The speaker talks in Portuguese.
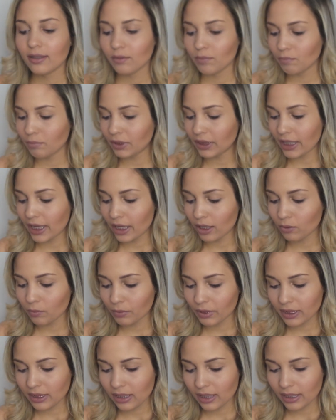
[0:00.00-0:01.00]
me
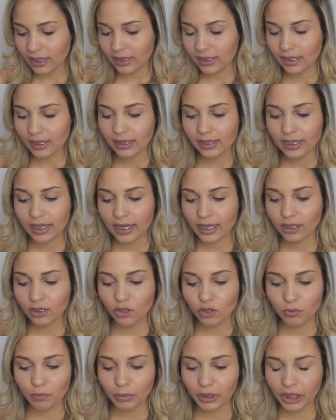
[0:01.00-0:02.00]
deram essa necessaire
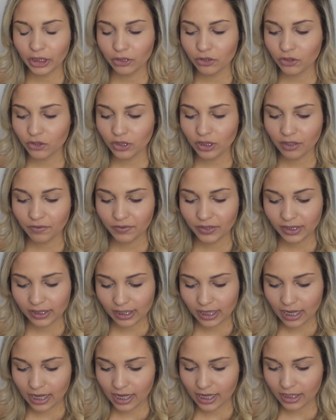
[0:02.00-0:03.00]
de brinde da
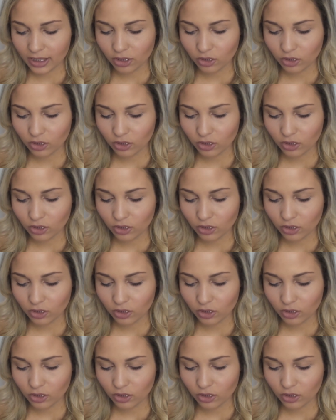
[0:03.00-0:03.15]
Biscaia.